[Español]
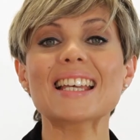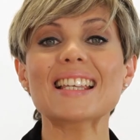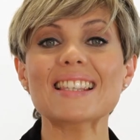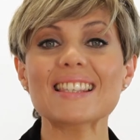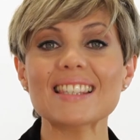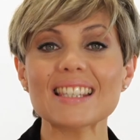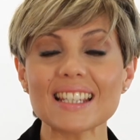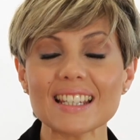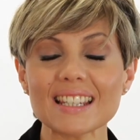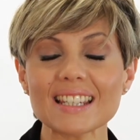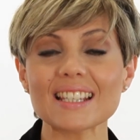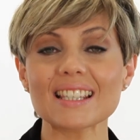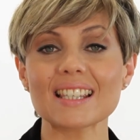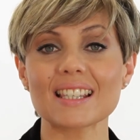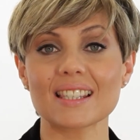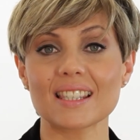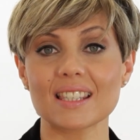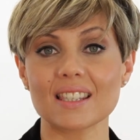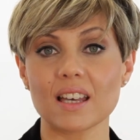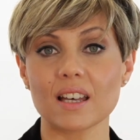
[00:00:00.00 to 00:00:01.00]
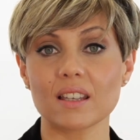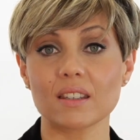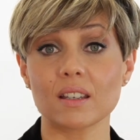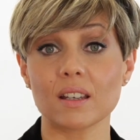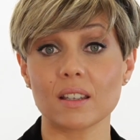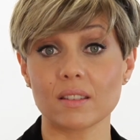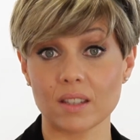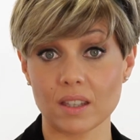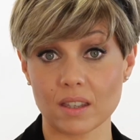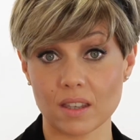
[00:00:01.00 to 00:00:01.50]
sin necesidad
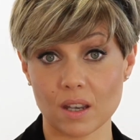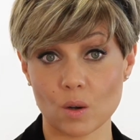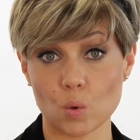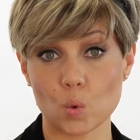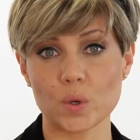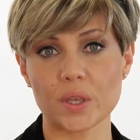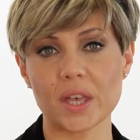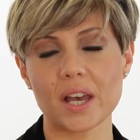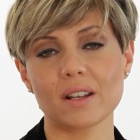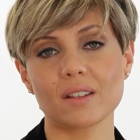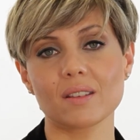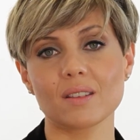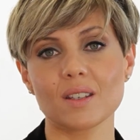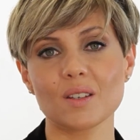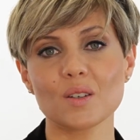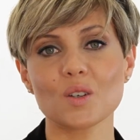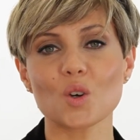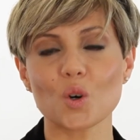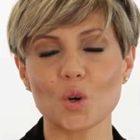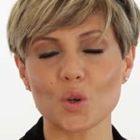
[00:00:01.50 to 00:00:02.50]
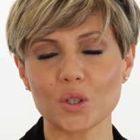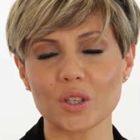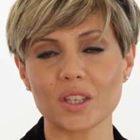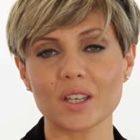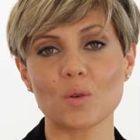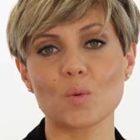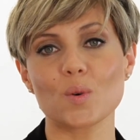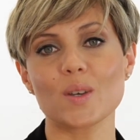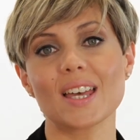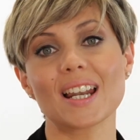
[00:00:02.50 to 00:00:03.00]
de descuidarte o de
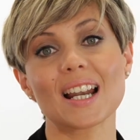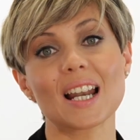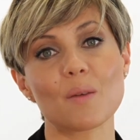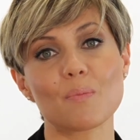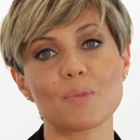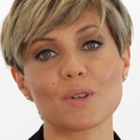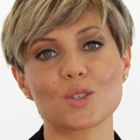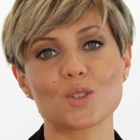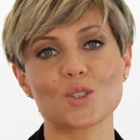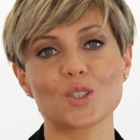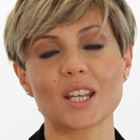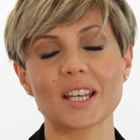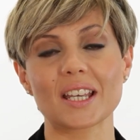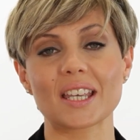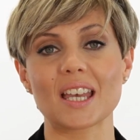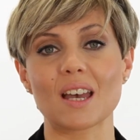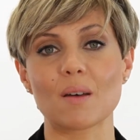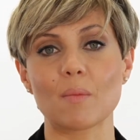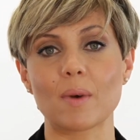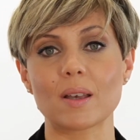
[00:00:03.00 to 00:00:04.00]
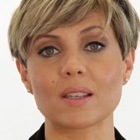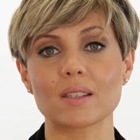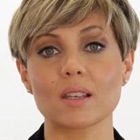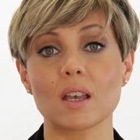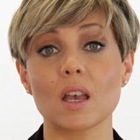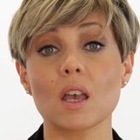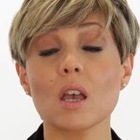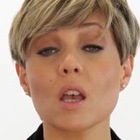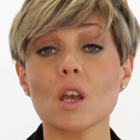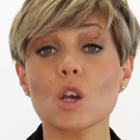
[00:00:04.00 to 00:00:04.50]
descuidar a las personas que amas.
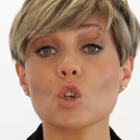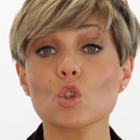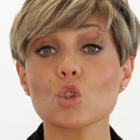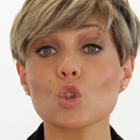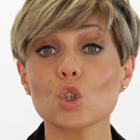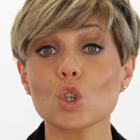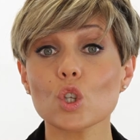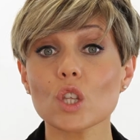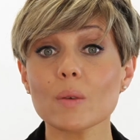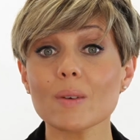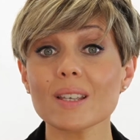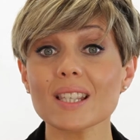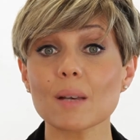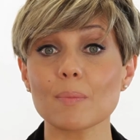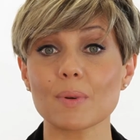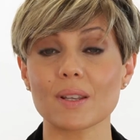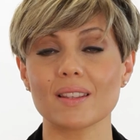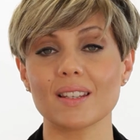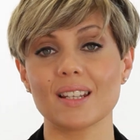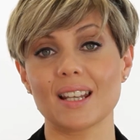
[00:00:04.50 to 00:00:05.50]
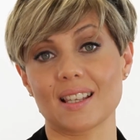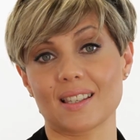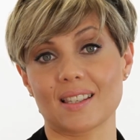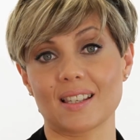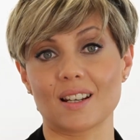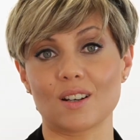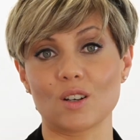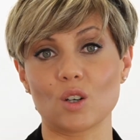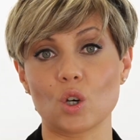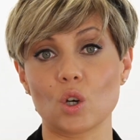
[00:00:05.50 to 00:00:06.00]
Solo debes aprender a
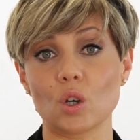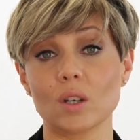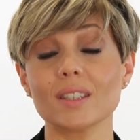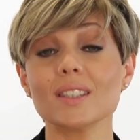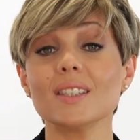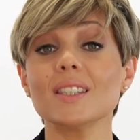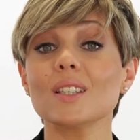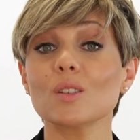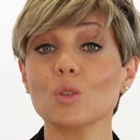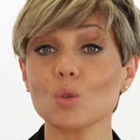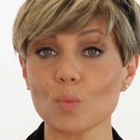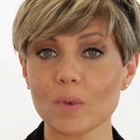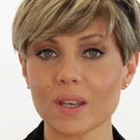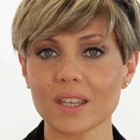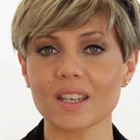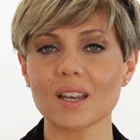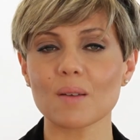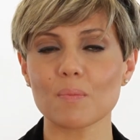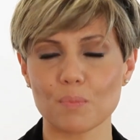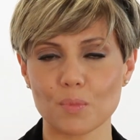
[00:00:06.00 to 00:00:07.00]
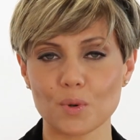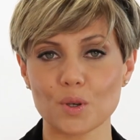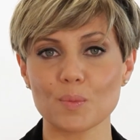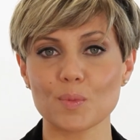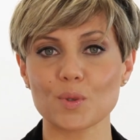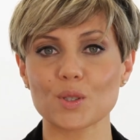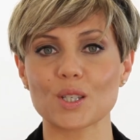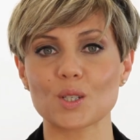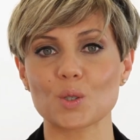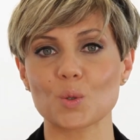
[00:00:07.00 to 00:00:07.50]
hacerlo y en tu Makeup
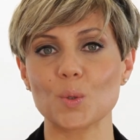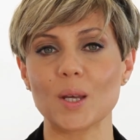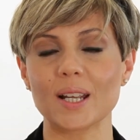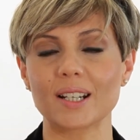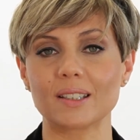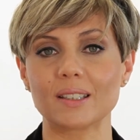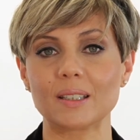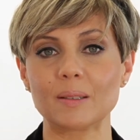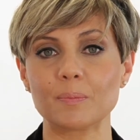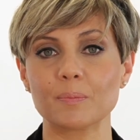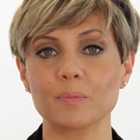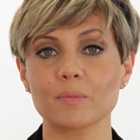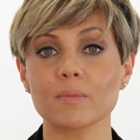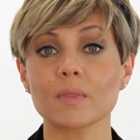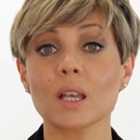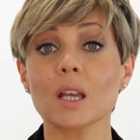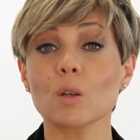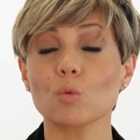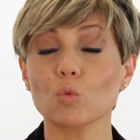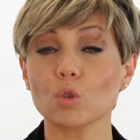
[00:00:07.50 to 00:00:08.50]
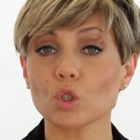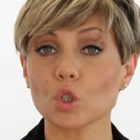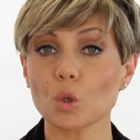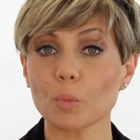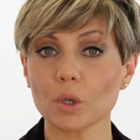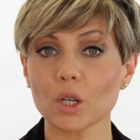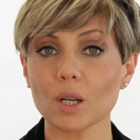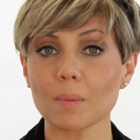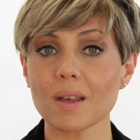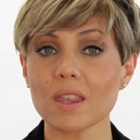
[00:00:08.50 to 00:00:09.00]
podemos ayudarte. Nuestros
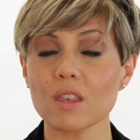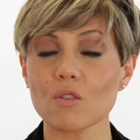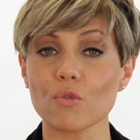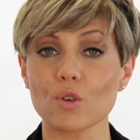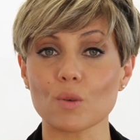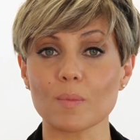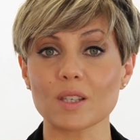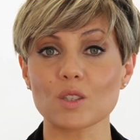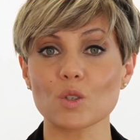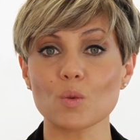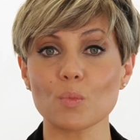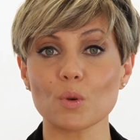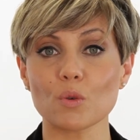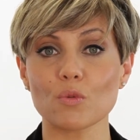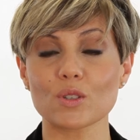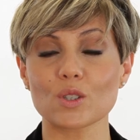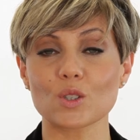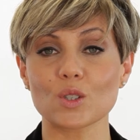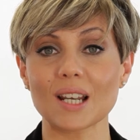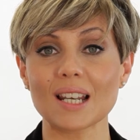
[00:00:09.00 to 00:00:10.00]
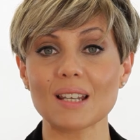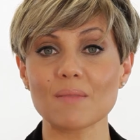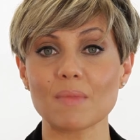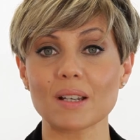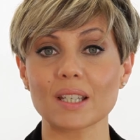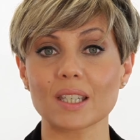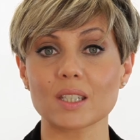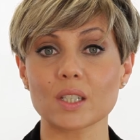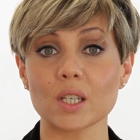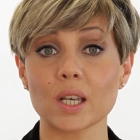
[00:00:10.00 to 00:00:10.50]
programas de formación profesional en
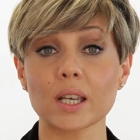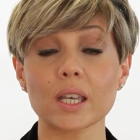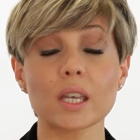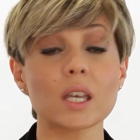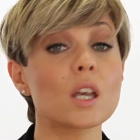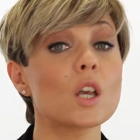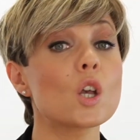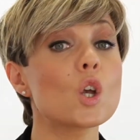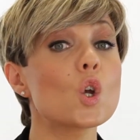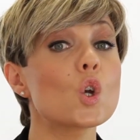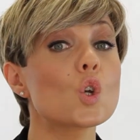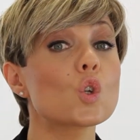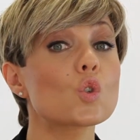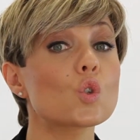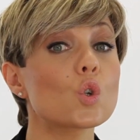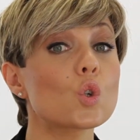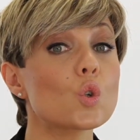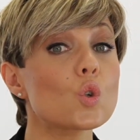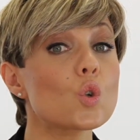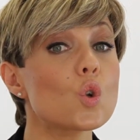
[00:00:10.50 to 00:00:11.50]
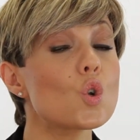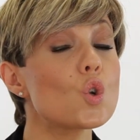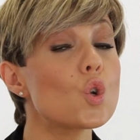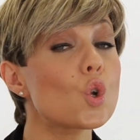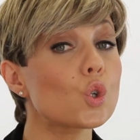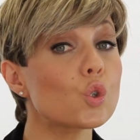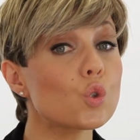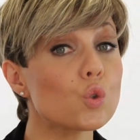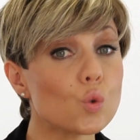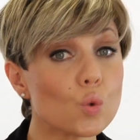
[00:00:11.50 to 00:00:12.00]
maquillaje son
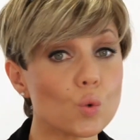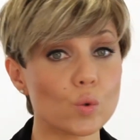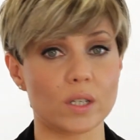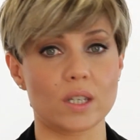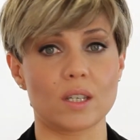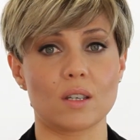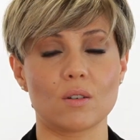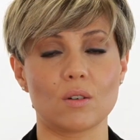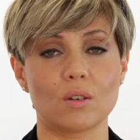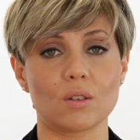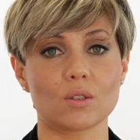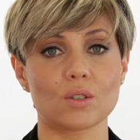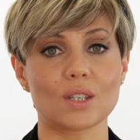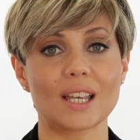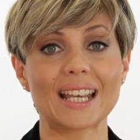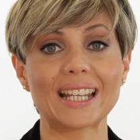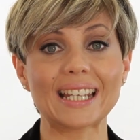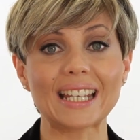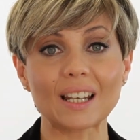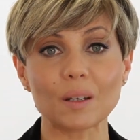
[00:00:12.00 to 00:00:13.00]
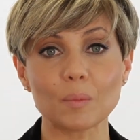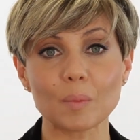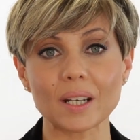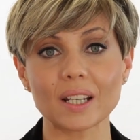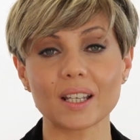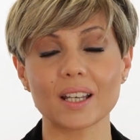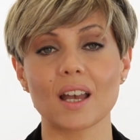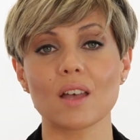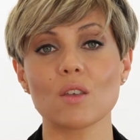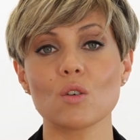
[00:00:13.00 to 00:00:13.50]
los únicos en el
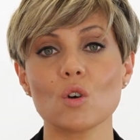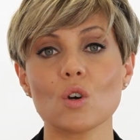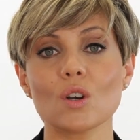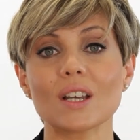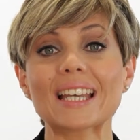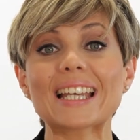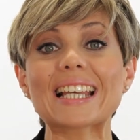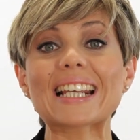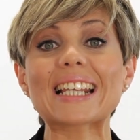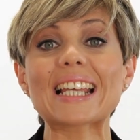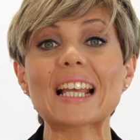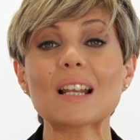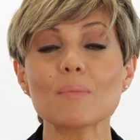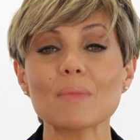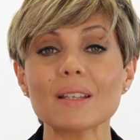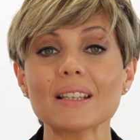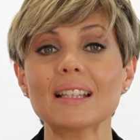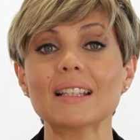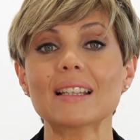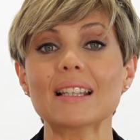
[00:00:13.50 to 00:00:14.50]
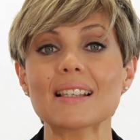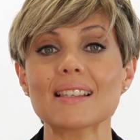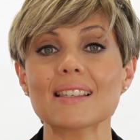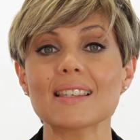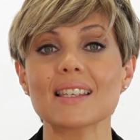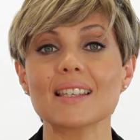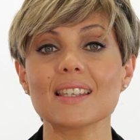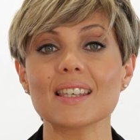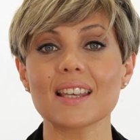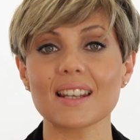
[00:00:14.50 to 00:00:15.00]
mercado que realmente te
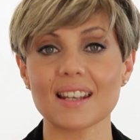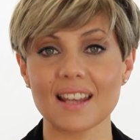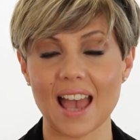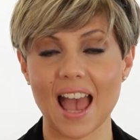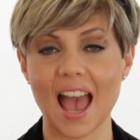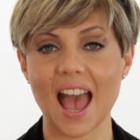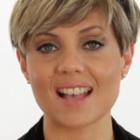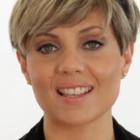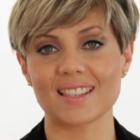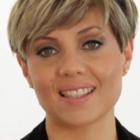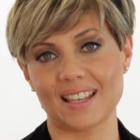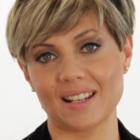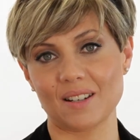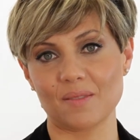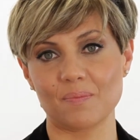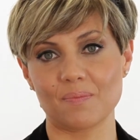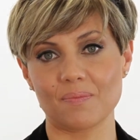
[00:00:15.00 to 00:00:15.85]
enseñan a hacer,